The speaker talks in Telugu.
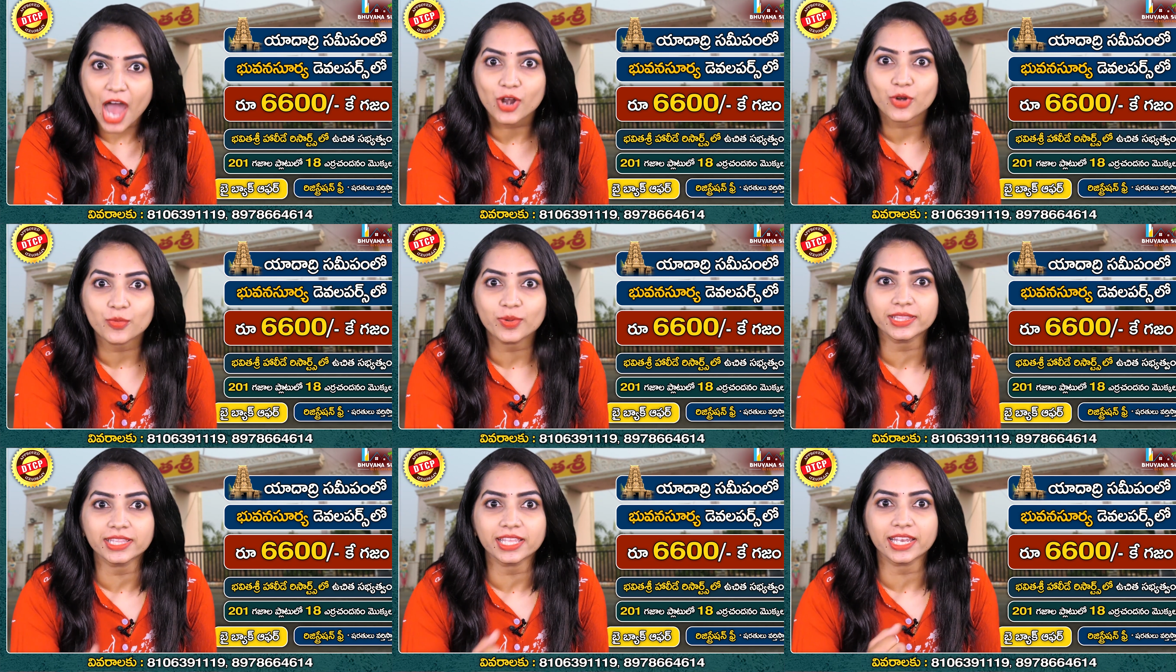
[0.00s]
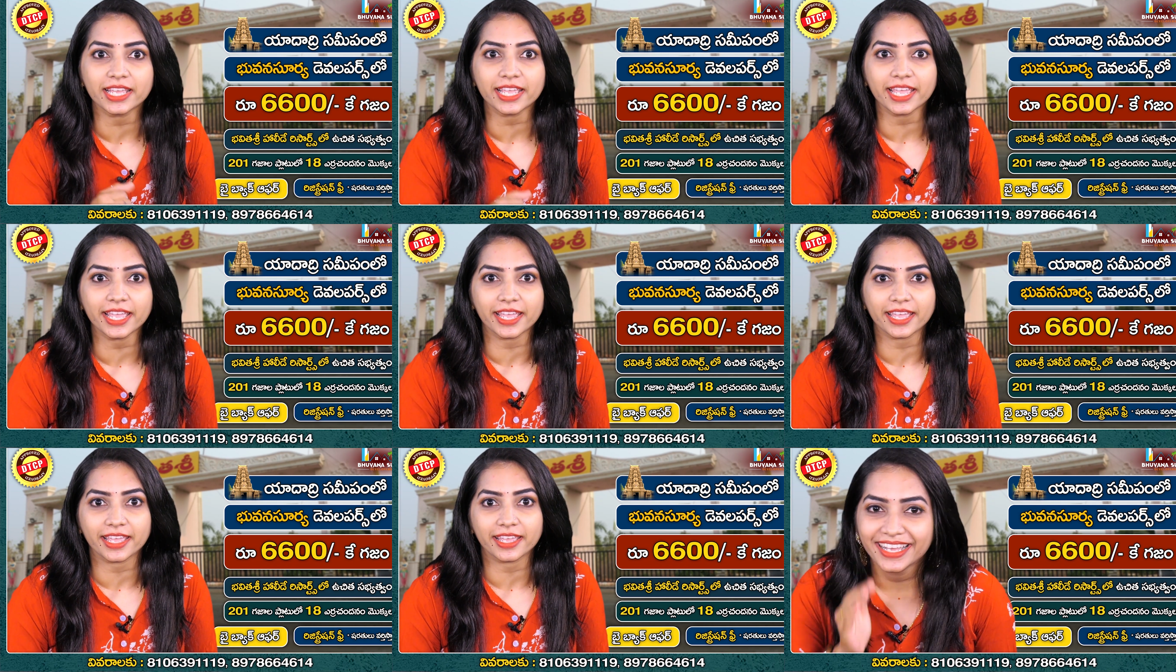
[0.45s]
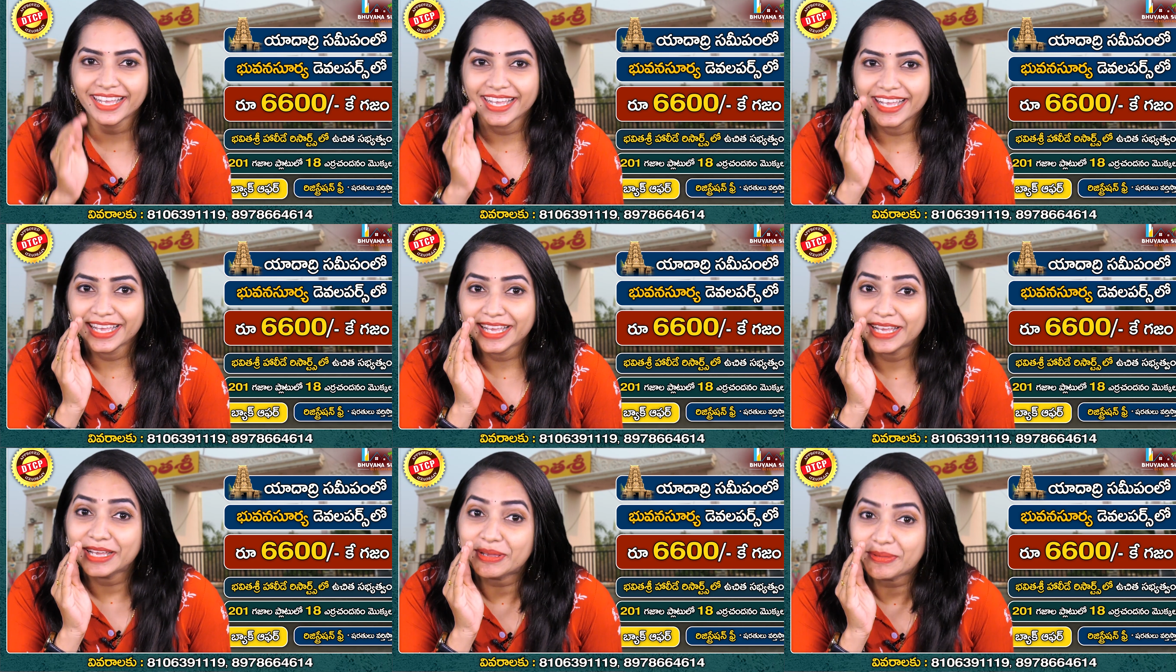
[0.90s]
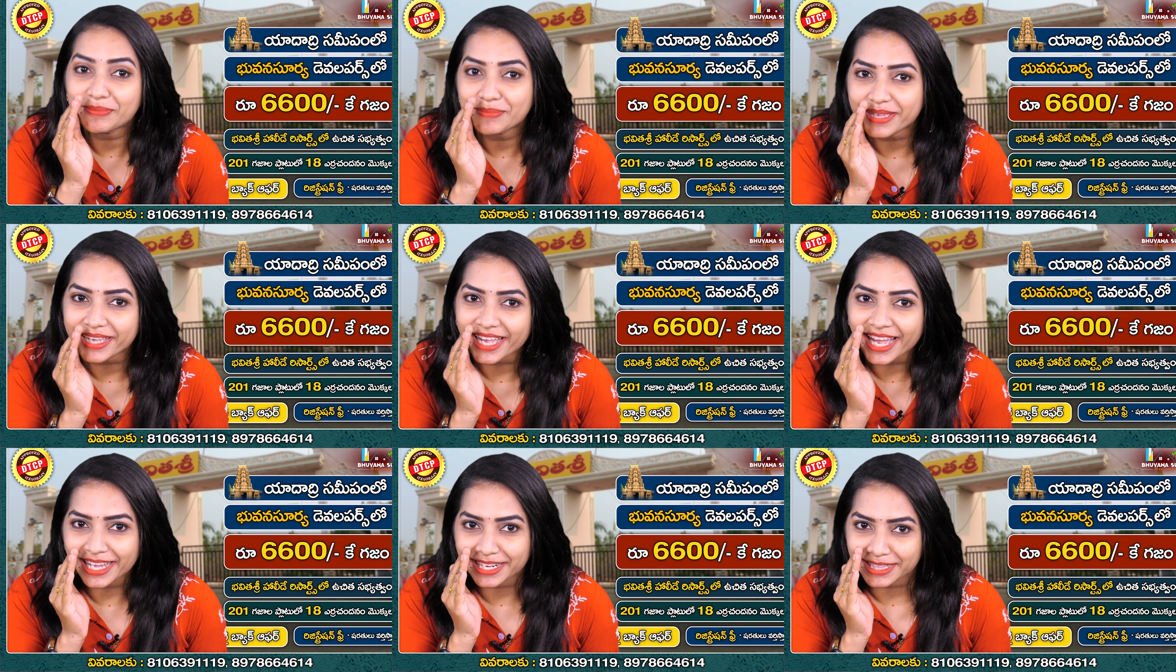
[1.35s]
ఆరు వందలకే
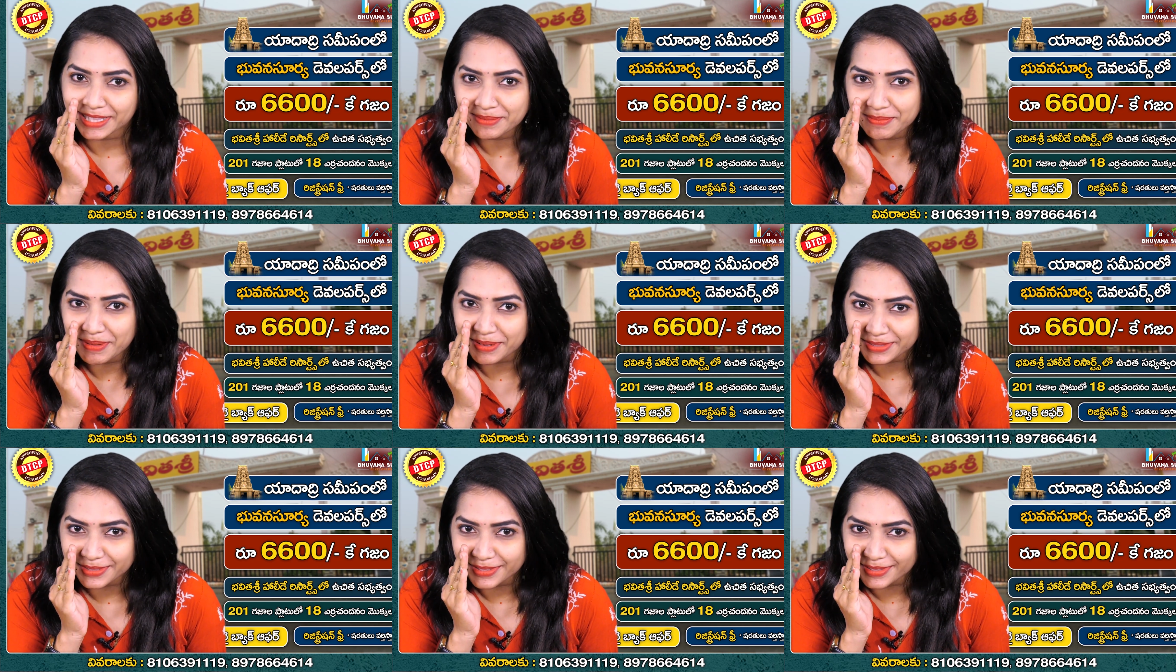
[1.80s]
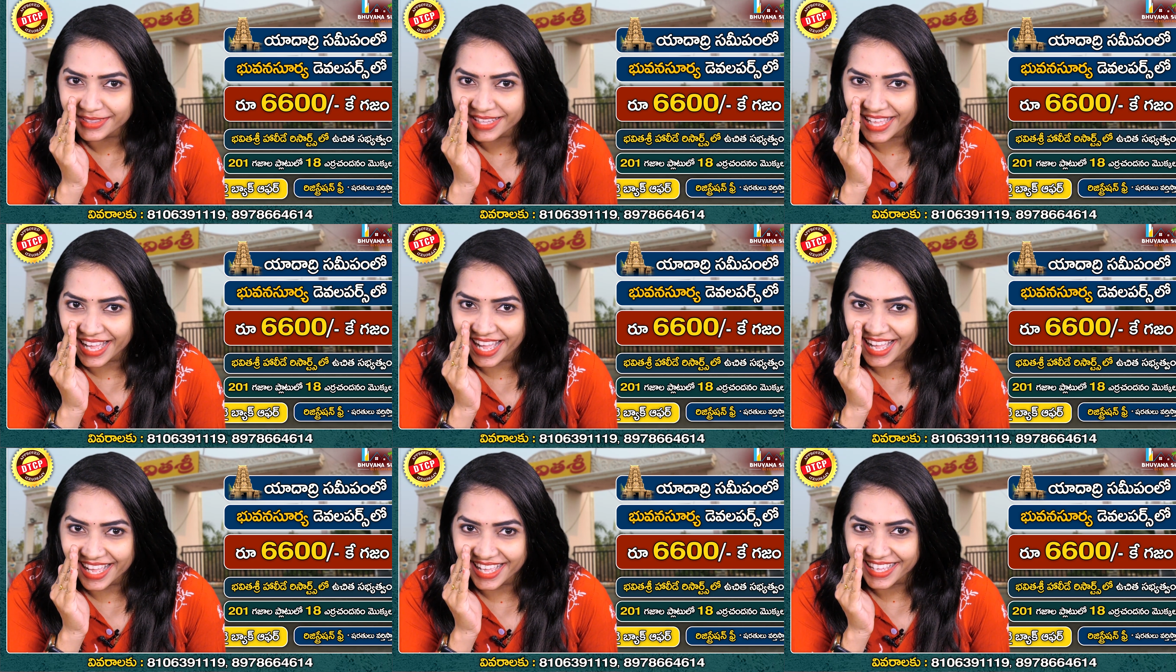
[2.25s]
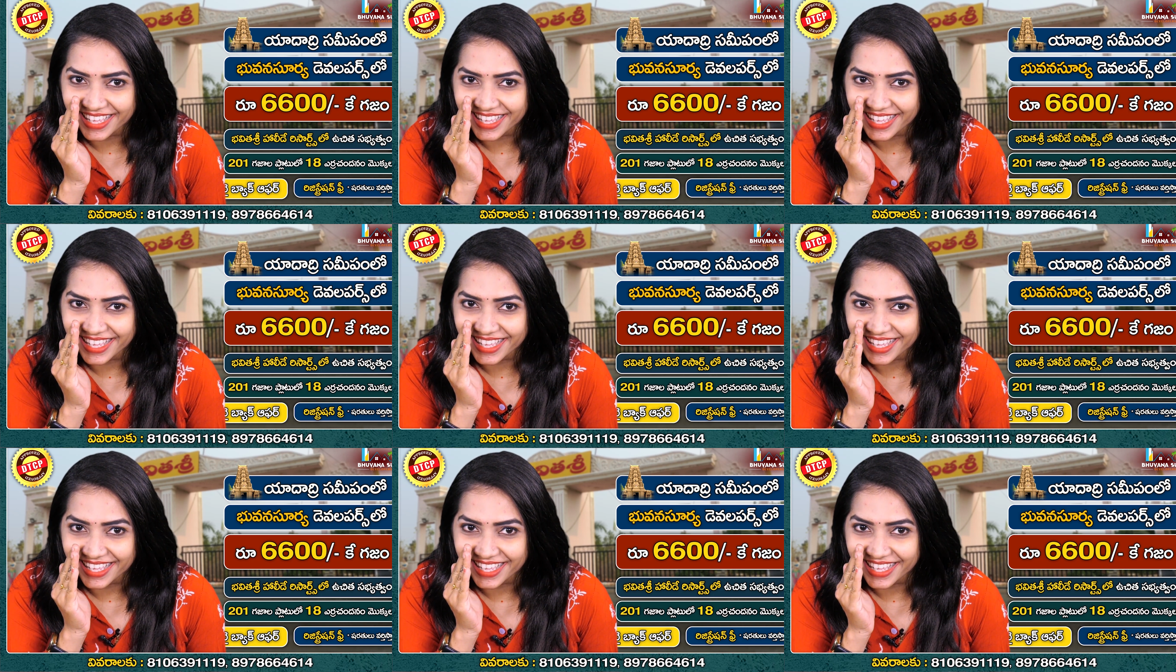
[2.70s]
మీకు అర్థమవుతుందా